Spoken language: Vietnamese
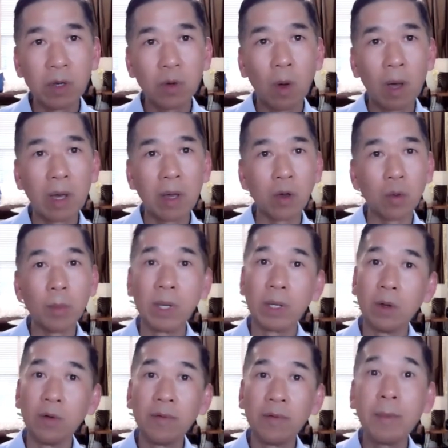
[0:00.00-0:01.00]
cái quan hệ của
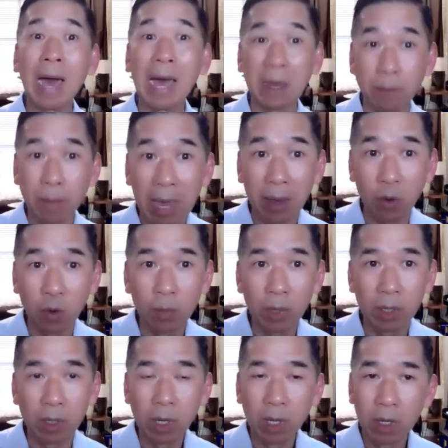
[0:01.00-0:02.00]
mình đối với bạn bè của
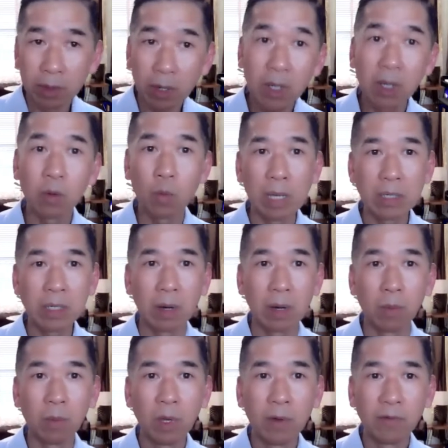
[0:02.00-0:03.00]
mình rất là quan trọng.